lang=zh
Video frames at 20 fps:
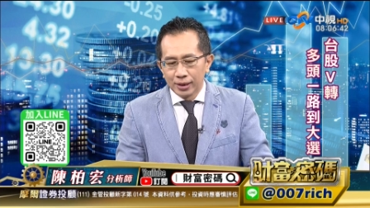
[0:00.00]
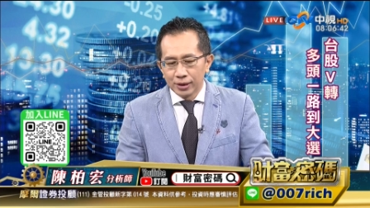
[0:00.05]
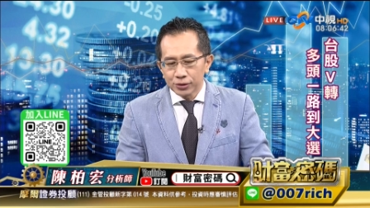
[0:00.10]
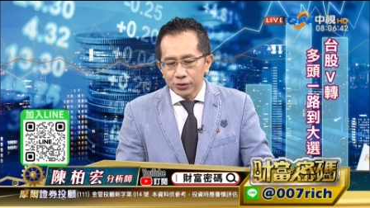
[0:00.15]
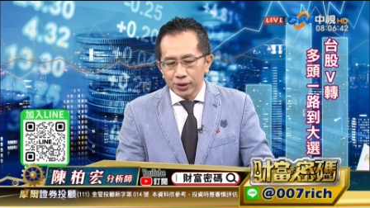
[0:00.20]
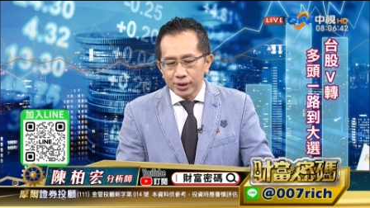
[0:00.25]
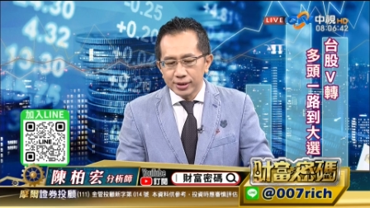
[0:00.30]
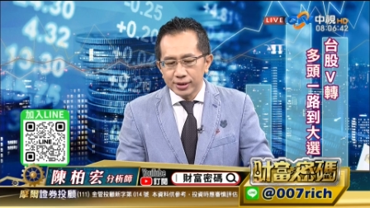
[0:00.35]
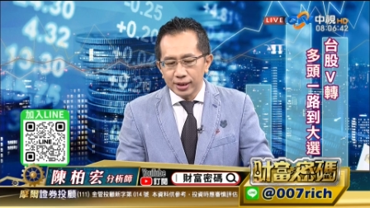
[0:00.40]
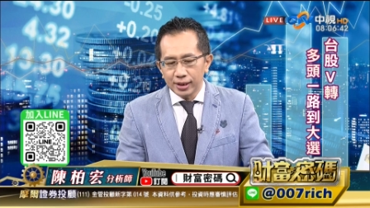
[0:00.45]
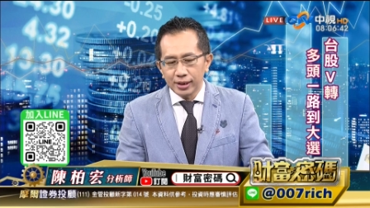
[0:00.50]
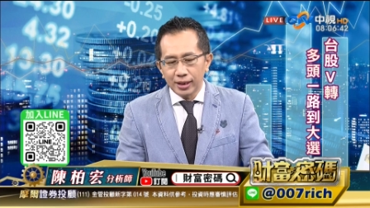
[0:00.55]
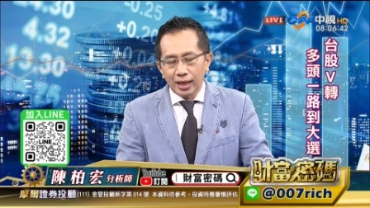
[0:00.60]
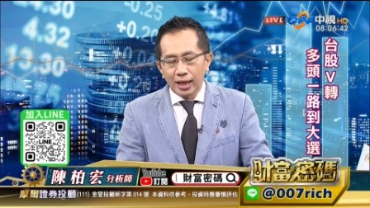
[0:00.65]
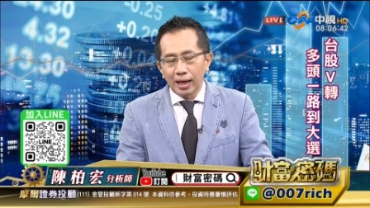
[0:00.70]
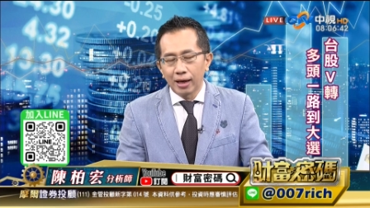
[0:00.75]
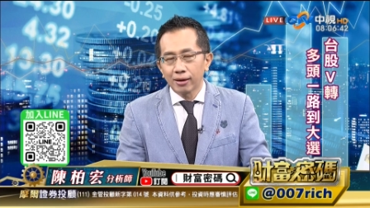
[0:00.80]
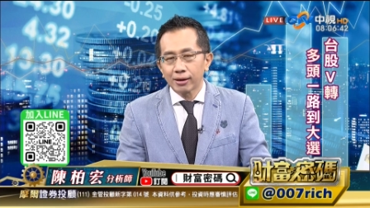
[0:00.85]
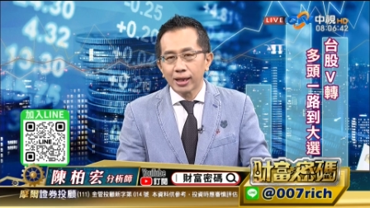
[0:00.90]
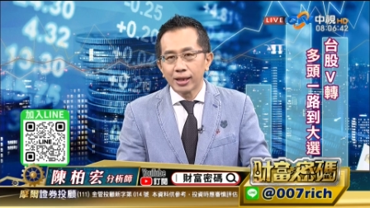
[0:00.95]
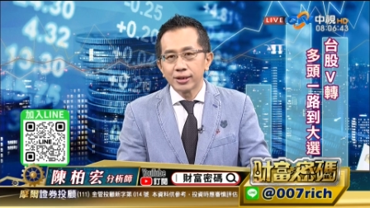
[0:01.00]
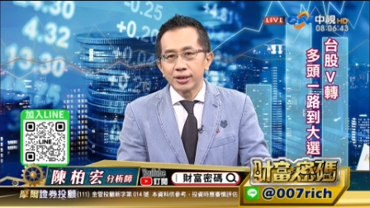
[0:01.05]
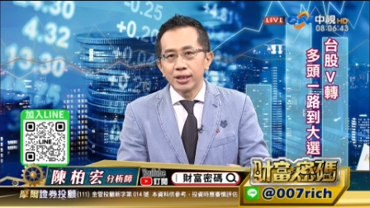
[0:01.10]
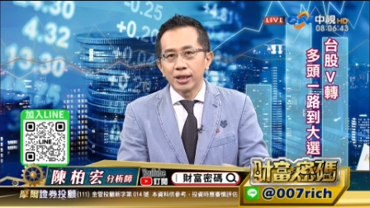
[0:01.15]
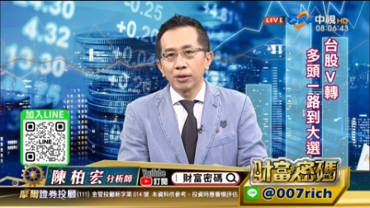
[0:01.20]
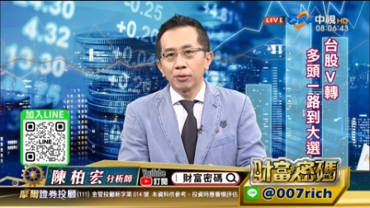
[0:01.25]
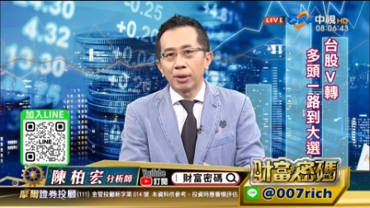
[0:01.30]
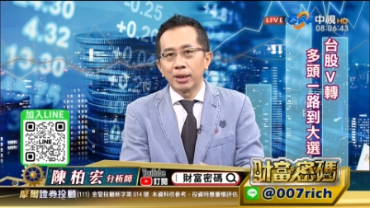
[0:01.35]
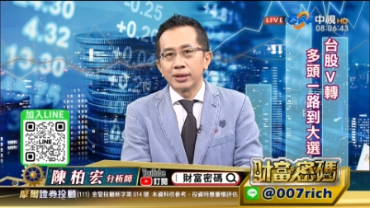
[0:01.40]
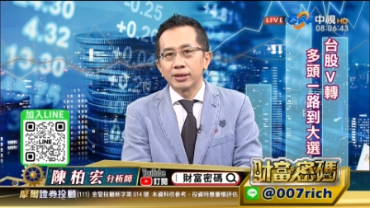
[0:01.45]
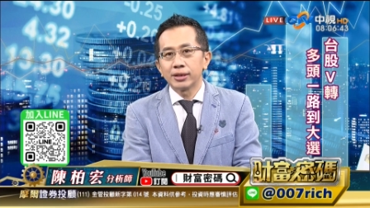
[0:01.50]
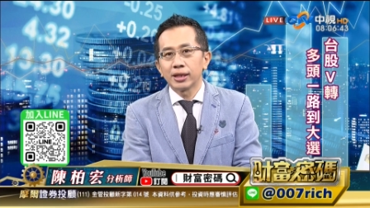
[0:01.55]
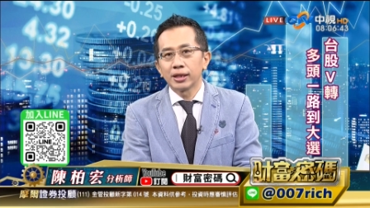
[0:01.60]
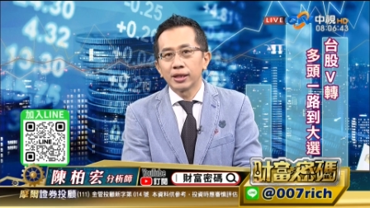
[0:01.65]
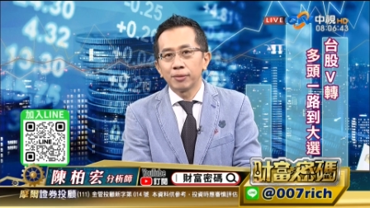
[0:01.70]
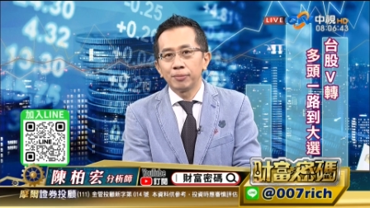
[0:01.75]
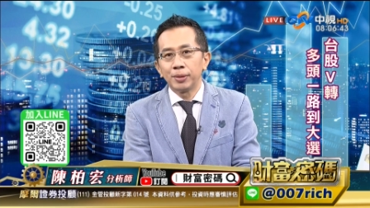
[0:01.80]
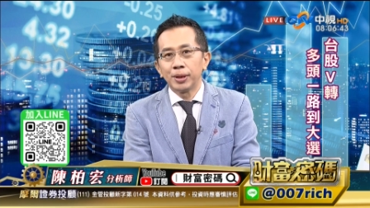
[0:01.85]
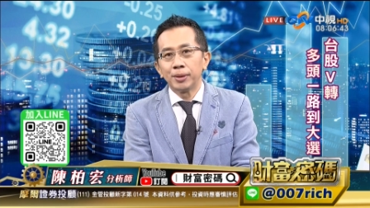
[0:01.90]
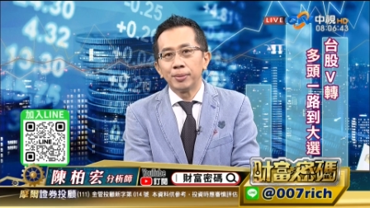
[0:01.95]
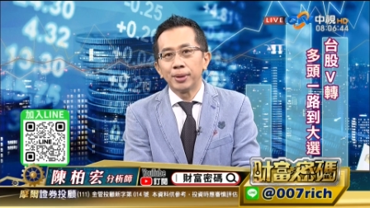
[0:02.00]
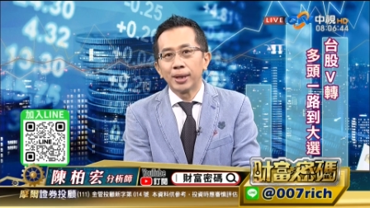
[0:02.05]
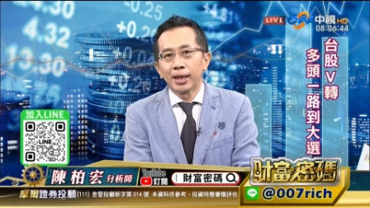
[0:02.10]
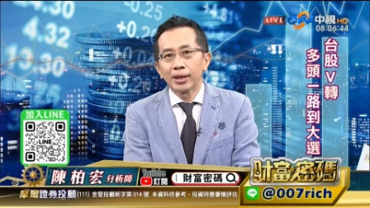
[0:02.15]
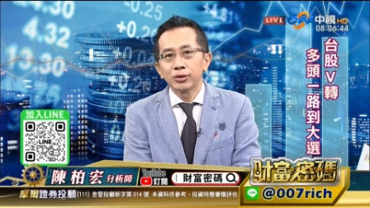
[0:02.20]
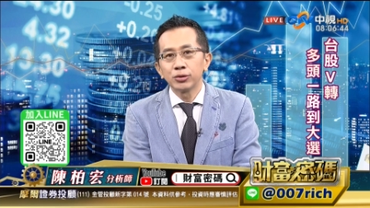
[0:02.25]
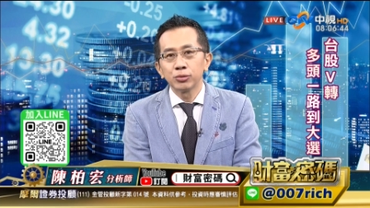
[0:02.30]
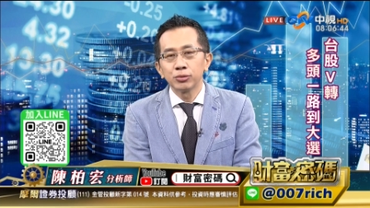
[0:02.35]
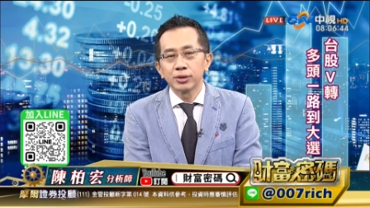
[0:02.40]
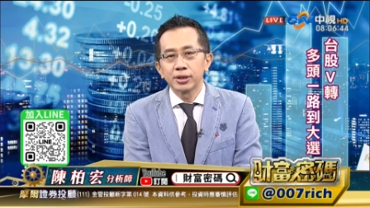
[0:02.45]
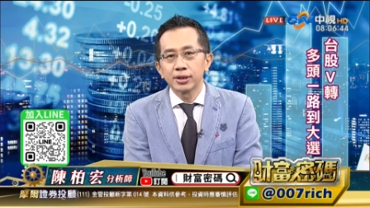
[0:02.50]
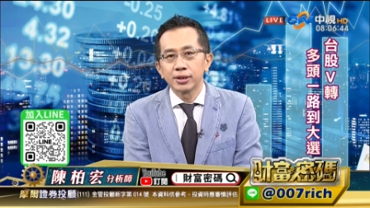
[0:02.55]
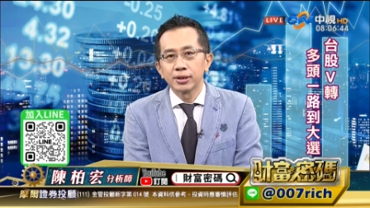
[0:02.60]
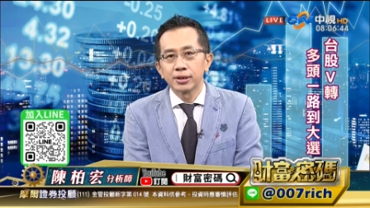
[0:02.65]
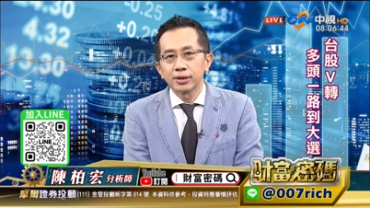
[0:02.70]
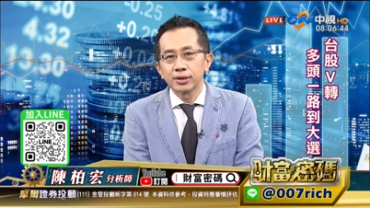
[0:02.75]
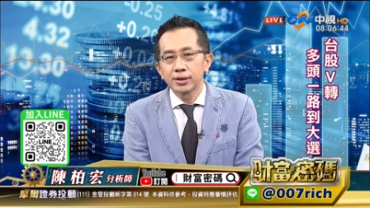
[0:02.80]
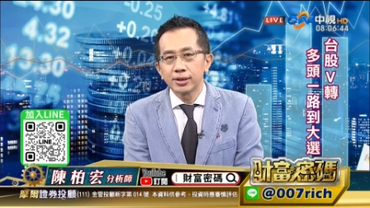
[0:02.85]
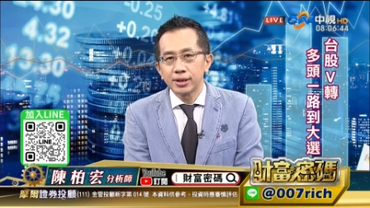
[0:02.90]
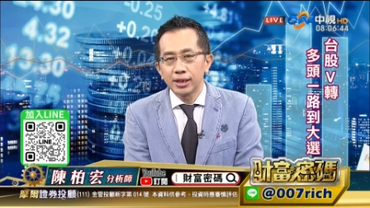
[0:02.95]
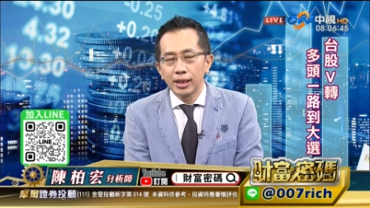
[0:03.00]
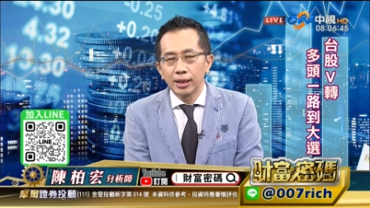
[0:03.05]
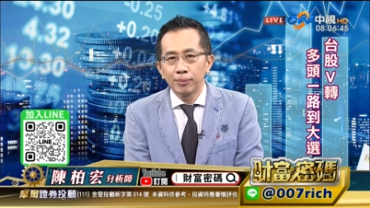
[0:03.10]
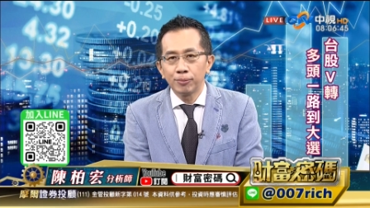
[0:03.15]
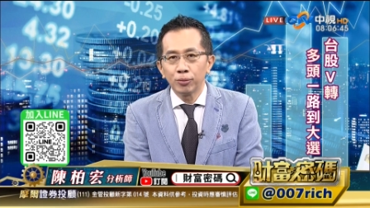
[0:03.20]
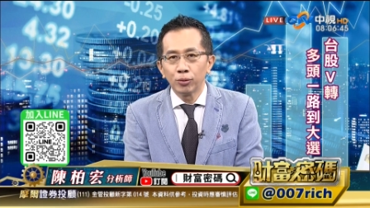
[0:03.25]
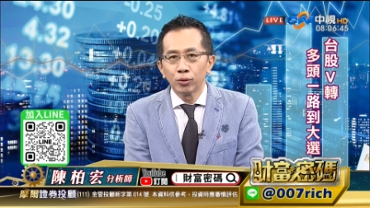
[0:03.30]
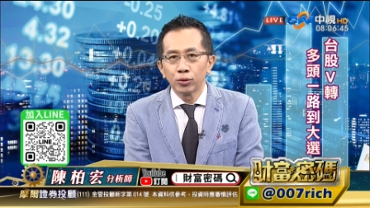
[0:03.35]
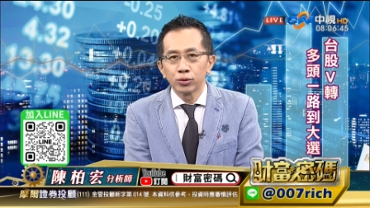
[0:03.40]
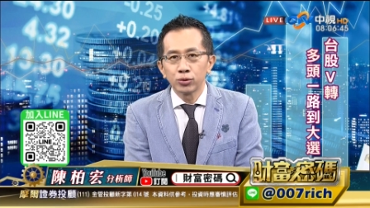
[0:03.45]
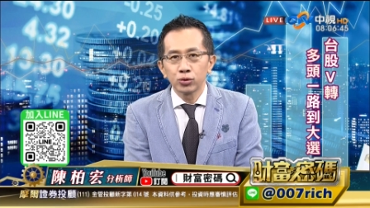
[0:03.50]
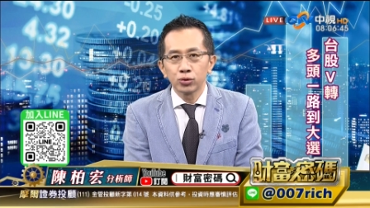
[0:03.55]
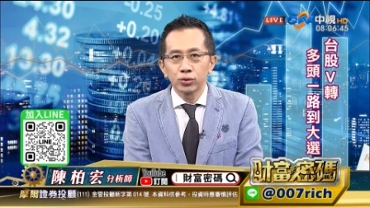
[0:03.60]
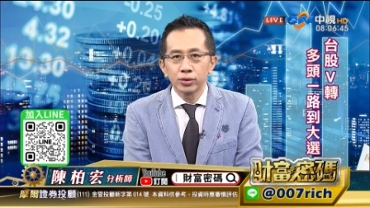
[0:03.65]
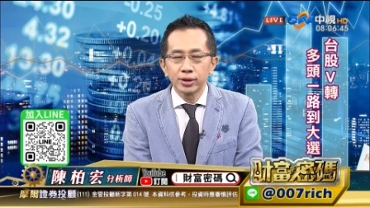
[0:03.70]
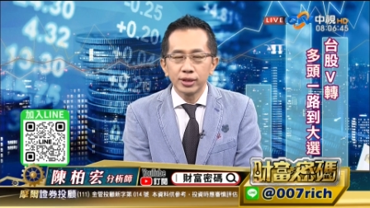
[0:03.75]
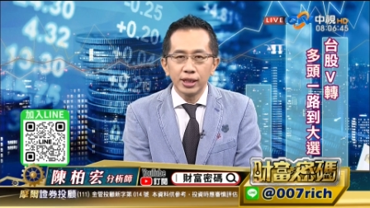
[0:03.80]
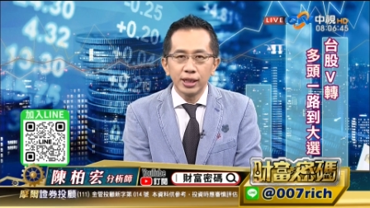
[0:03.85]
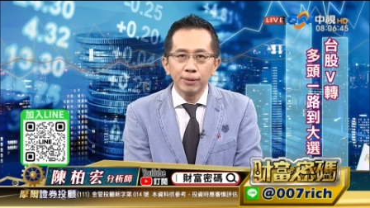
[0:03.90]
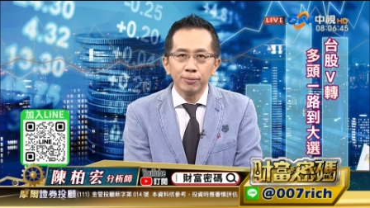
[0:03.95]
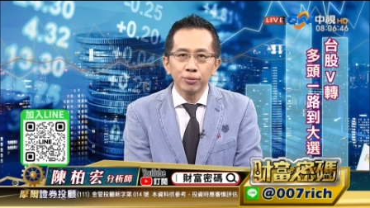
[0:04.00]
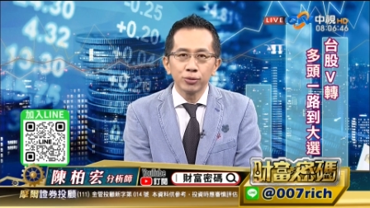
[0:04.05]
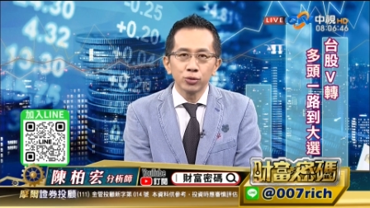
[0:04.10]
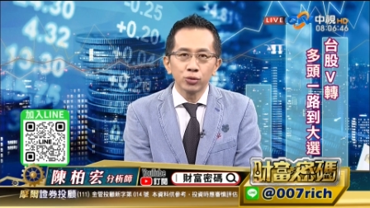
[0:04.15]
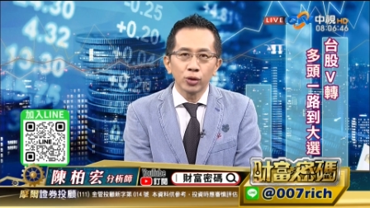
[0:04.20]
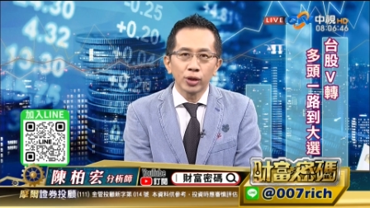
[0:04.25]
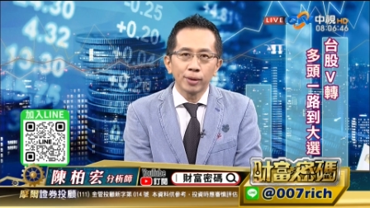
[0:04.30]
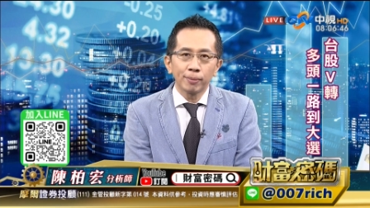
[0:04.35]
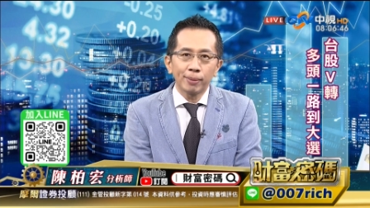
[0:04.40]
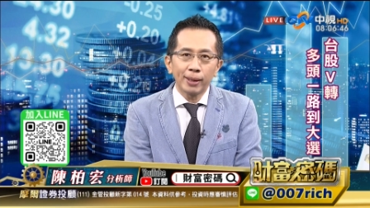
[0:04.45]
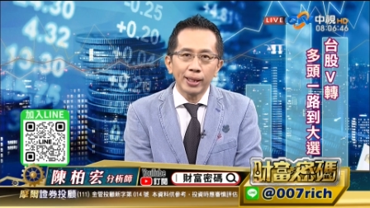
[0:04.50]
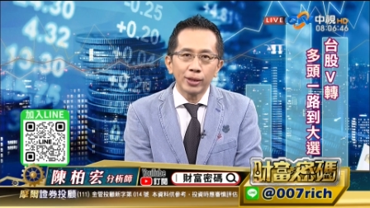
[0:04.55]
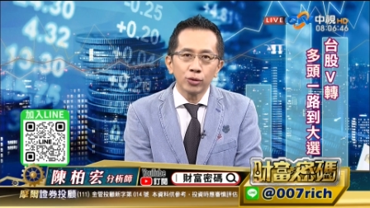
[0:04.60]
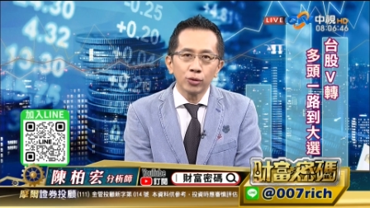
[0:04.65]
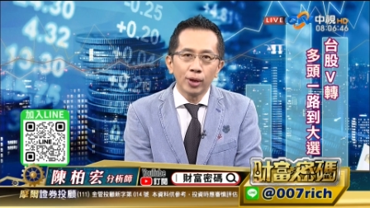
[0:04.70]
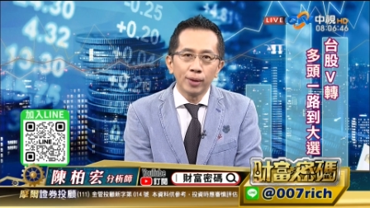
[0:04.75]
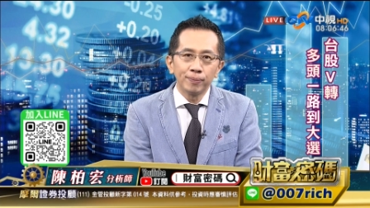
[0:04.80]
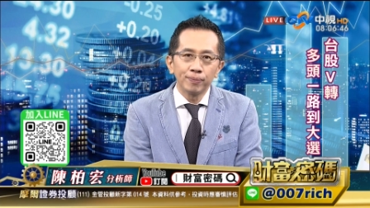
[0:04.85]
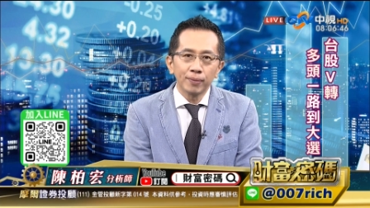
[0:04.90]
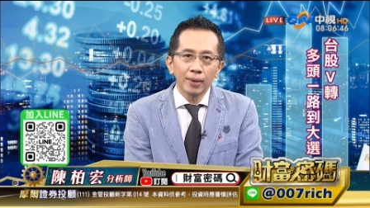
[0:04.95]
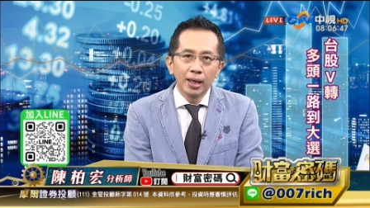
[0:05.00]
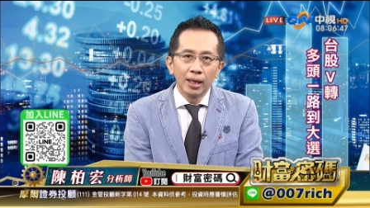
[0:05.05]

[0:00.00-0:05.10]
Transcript: 所以这点还要看今天晚上的 PPI 数字进一步进一步做一个判断。